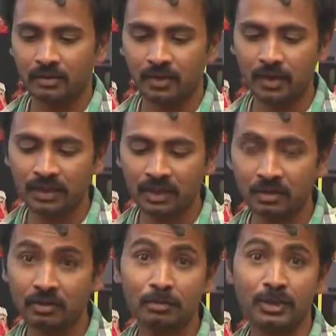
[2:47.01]
ఇవాళ
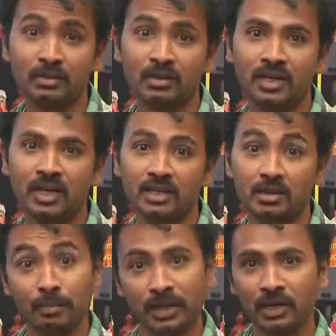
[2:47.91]
పెట్టినటువంటి పదకొండు గ్రాండ్
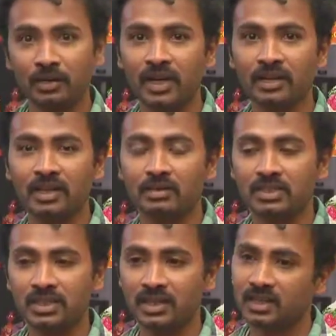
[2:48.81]
పన్నెండు పన్నెండో ర్యాంక్ దాకా
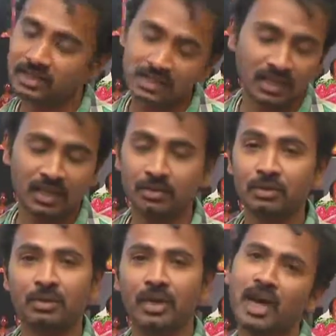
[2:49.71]
వచ్చానంటే నిజంగా
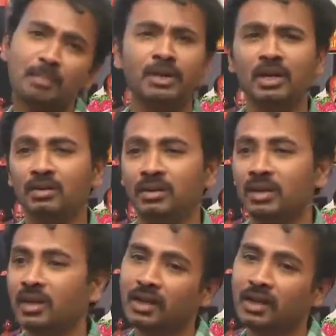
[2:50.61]
నాకు హ్యాపీగా ఉంది